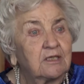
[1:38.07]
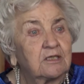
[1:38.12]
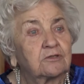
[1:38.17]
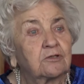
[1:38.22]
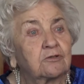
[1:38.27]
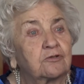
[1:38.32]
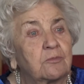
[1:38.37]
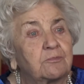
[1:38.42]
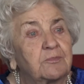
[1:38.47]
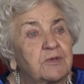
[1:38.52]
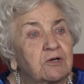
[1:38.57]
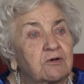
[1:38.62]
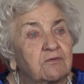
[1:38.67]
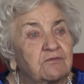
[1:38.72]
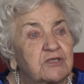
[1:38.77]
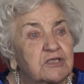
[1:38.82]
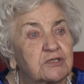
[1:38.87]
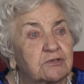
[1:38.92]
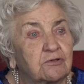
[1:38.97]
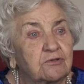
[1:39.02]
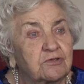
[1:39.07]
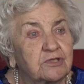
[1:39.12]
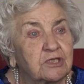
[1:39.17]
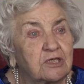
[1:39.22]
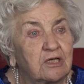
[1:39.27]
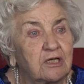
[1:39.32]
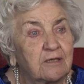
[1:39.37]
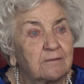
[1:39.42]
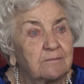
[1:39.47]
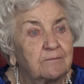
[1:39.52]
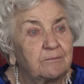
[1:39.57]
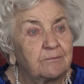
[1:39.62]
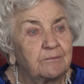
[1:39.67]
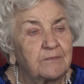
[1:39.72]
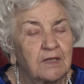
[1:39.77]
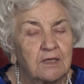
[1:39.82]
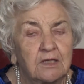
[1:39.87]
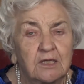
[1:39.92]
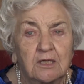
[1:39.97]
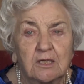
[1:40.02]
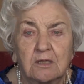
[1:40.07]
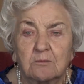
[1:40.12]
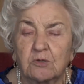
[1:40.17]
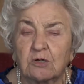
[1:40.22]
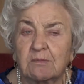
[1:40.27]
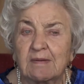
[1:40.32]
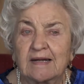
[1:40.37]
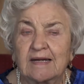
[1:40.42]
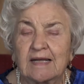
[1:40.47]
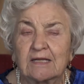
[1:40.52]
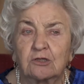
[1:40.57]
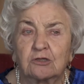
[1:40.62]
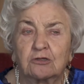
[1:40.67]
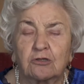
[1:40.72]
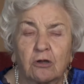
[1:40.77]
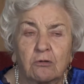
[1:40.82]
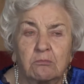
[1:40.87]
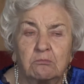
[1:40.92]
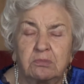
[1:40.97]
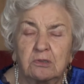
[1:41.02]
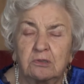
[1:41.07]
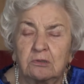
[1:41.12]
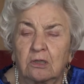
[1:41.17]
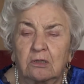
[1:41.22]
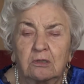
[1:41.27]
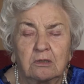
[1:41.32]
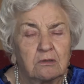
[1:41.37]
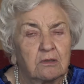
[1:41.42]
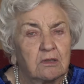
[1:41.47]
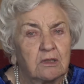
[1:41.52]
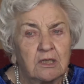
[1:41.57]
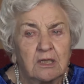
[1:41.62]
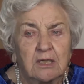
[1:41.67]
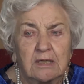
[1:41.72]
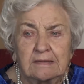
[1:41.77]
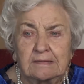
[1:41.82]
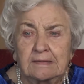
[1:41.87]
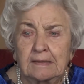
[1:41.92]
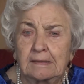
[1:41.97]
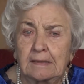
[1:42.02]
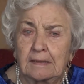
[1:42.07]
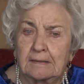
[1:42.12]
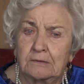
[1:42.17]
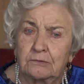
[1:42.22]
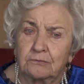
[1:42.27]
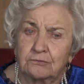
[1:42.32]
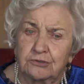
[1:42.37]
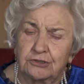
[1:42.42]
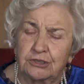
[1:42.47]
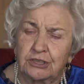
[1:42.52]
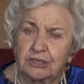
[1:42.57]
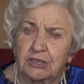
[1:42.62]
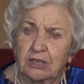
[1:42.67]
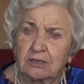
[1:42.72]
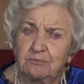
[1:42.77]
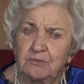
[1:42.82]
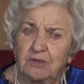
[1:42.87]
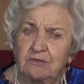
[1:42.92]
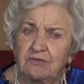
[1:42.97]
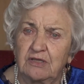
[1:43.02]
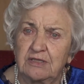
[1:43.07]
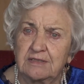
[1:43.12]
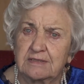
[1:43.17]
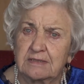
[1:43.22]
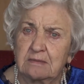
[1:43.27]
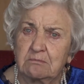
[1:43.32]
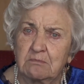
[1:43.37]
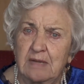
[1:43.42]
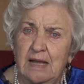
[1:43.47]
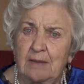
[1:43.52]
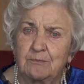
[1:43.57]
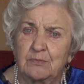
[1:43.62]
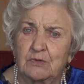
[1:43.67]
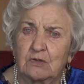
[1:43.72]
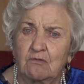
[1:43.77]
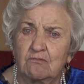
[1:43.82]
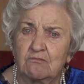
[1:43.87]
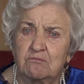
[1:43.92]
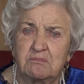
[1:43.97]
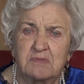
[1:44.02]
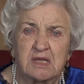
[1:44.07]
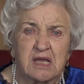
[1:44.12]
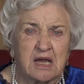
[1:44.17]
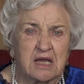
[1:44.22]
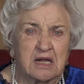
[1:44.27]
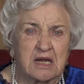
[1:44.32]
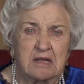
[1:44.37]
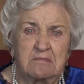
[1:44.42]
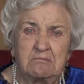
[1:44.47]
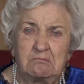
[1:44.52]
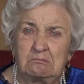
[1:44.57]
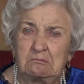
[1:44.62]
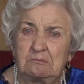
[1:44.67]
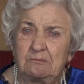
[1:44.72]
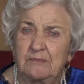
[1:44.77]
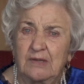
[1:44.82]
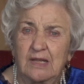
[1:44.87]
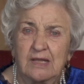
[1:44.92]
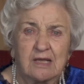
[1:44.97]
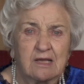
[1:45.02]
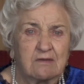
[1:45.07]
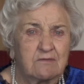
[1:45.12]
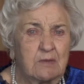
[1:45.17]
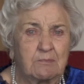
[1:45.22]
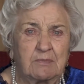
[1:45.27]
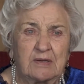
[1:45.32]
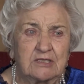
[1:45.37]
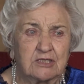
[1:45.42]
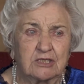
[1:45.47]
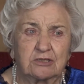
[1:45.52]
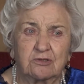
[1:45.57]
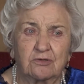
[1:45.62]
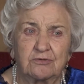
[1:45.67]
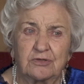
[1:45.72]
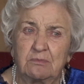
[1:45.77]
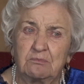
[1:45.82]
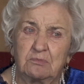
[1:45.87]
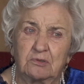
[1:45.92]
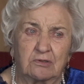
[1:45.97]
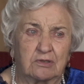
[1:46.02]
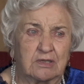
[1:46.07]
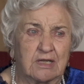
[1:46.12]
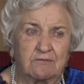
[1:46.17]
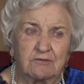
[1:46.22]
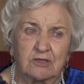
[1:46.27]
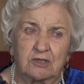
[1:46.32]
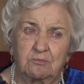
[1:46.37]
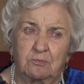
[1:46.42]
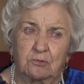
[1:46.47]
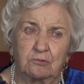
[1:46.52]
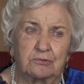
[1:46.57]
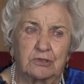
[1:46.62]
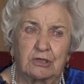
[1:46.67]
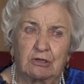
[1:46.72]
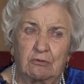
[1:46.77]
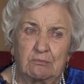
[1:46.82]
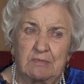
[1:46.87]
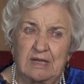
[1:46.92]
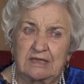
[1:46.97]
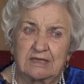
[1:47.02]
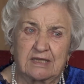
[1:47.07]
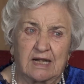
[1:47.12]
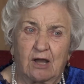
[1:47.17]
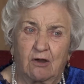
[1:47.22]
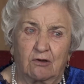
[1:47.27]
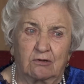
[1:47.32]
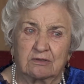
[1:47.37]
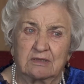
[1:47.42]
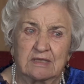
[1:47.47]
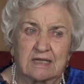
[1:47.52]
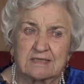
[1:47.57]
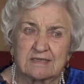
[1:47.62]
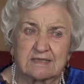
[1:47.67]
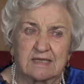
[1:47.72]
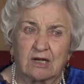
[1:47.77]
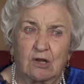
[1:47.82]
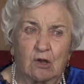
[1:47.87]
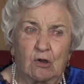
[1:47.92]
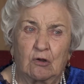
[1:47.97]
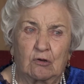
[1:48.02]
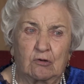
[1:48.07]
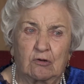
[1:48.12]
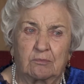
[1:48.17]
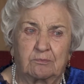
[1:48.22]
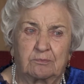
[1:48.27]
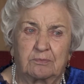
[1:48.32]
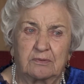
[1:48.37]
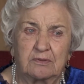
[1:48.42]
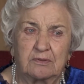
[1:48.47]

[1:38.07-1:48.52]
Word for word: to dopiero wyskoczyli. Promana, to było, tak jak już dzisiaj mniej więcej mam tą miarę. Wie pan, że to nie było nawet pół kilometra od nas ten okop.